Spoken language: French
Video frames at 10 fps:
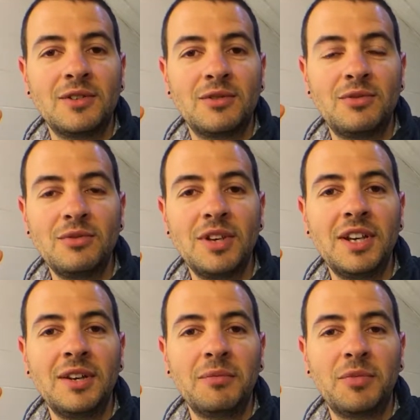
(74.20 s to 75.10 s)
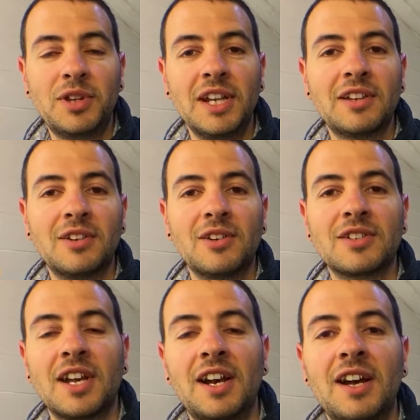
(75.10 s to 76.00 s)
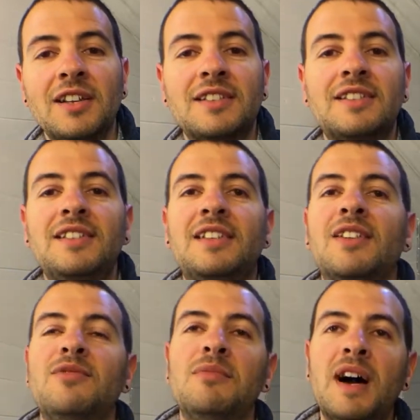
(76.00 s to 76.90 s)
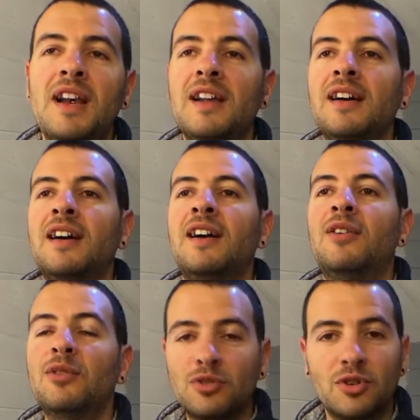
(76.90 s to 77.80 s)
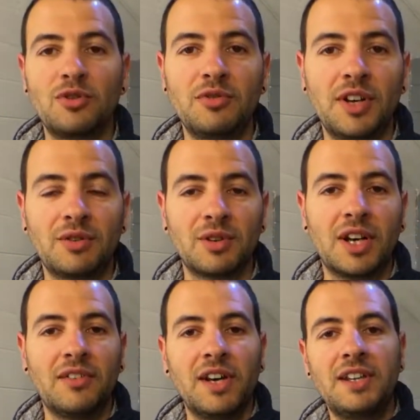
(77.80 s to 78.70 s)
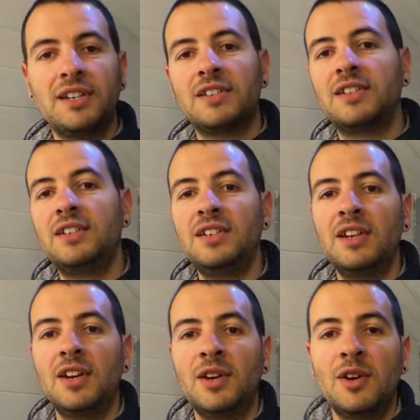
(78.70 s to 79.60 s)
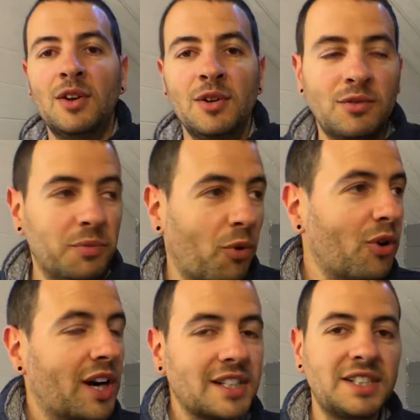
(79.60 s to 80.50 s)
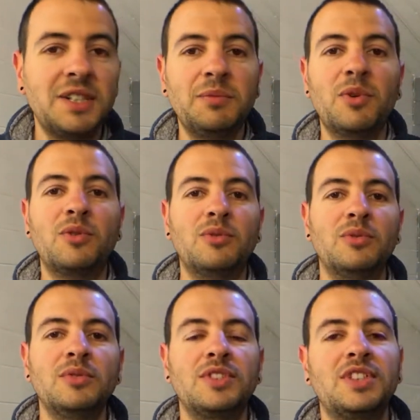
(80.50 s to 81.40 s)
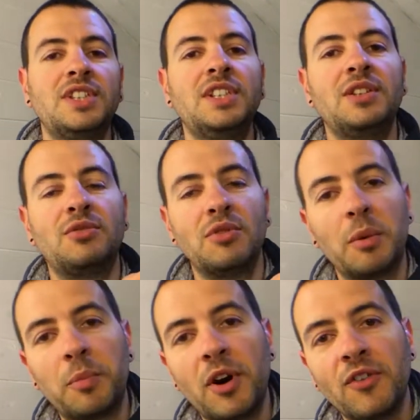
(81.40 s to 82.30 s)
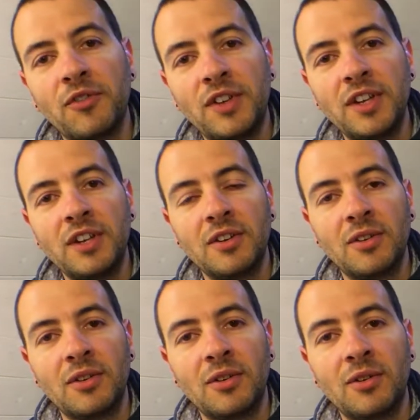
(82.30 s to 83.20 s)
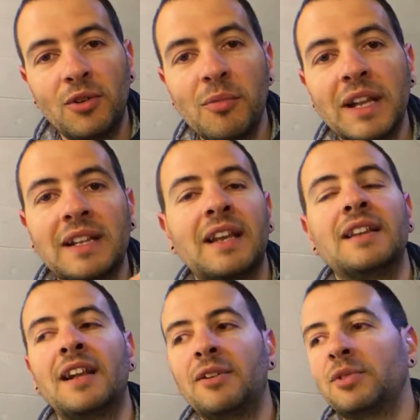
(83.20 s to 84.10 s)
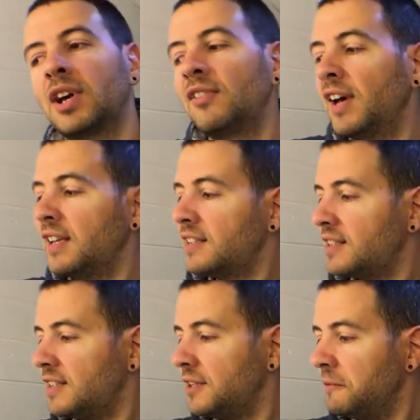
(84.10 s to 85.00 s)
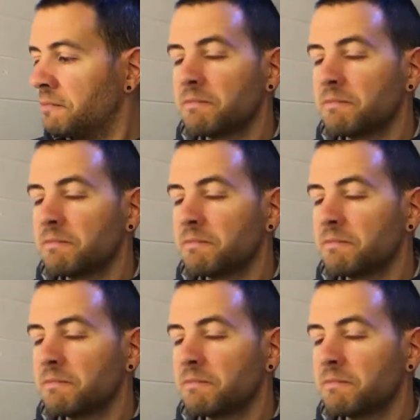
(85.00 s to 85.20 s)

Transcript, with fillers: tu es peut-être dans ce cas-là, si tu as du mal aujourd'hui avec ton travail, si tu procrastines beaucoup, si tu n'as pas envie euh, le matin d'aller au travail, si